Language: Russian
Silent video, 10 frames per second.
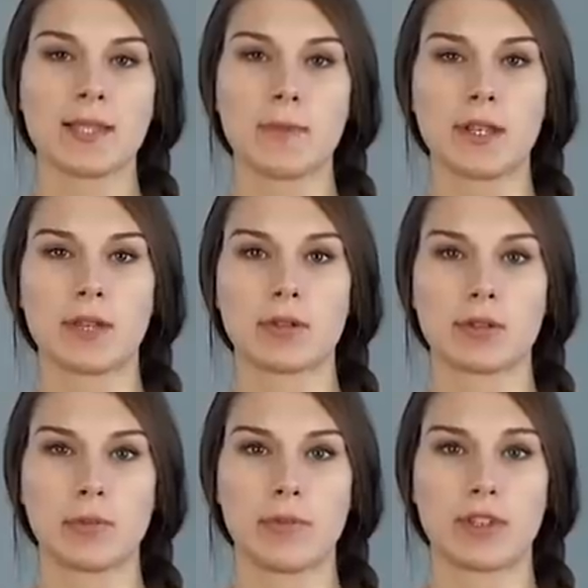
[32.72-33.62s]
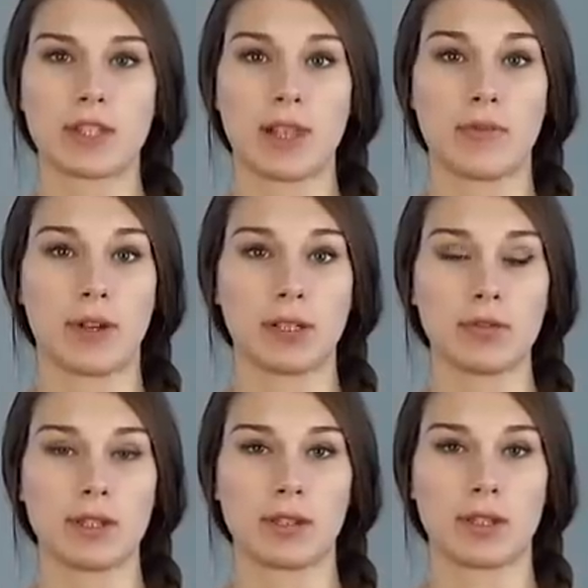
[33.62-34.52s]
Спикер Госдумы Вячеслав
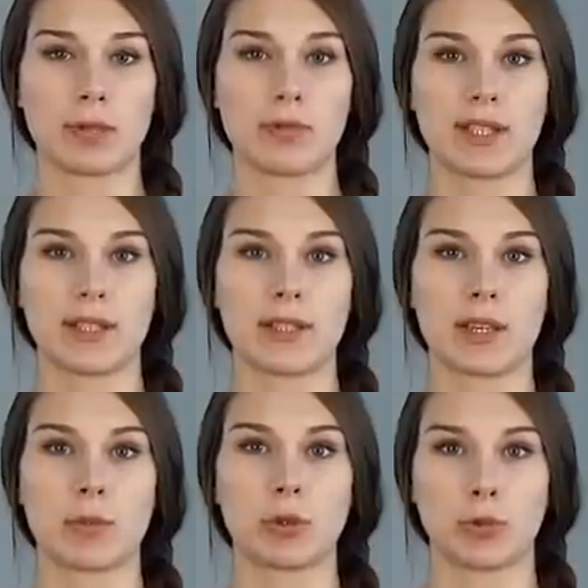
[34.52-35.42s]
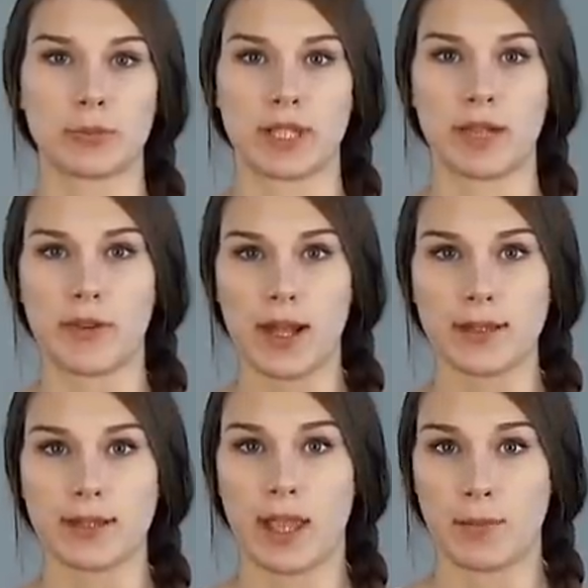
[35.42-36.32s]
Володин наряду с лидерами думских
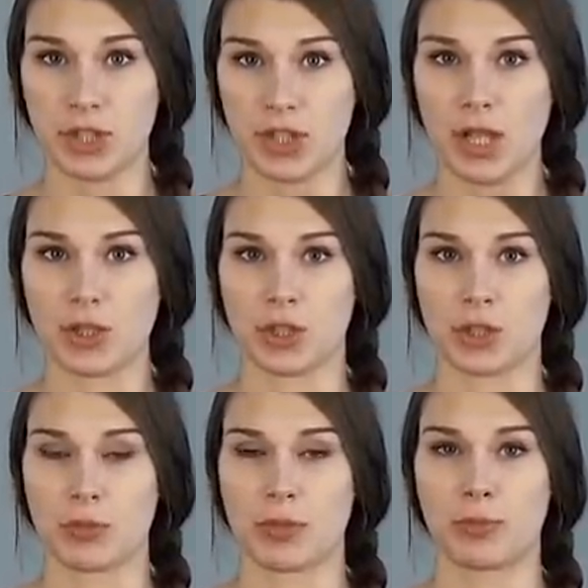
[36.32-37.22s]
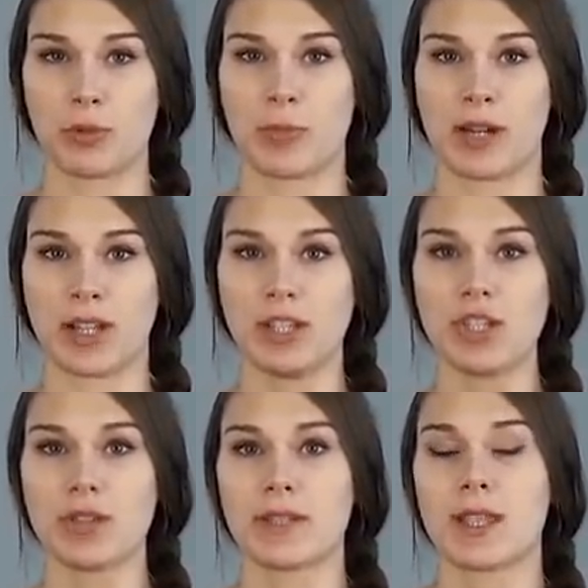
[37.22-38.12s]
фракций обещал же, что мы будем
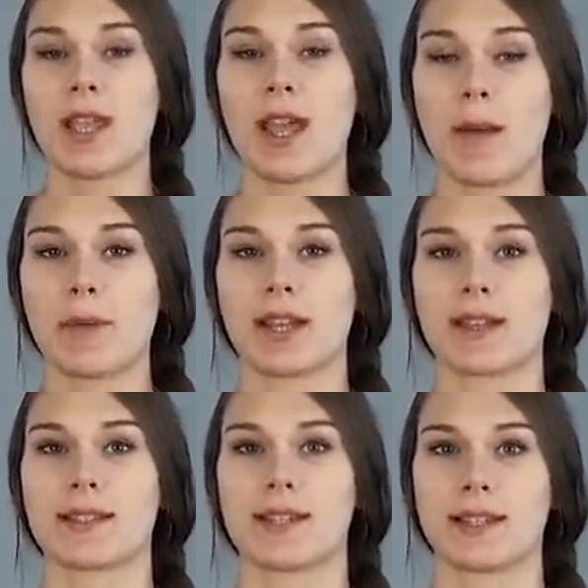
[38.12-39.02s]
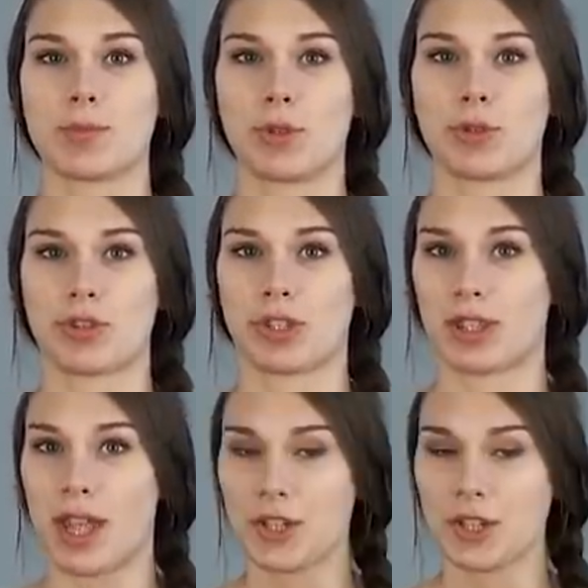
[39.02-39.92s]
ограничивать американские СМИ точно
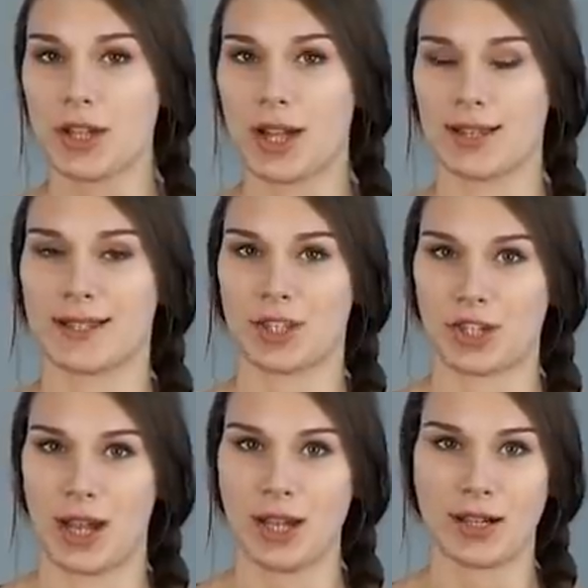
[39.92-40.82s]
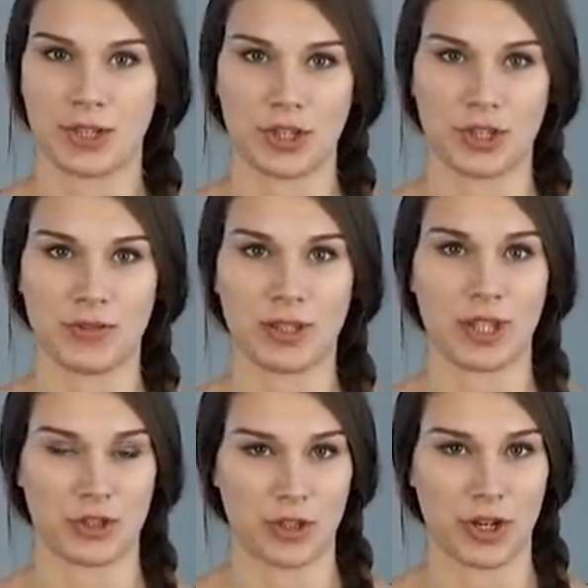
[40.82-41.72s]
так же, как США ограничивает
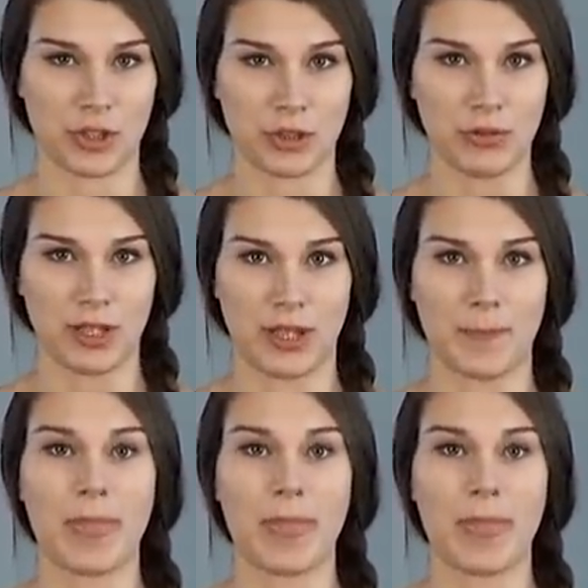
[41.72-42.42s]
наши Russia Today.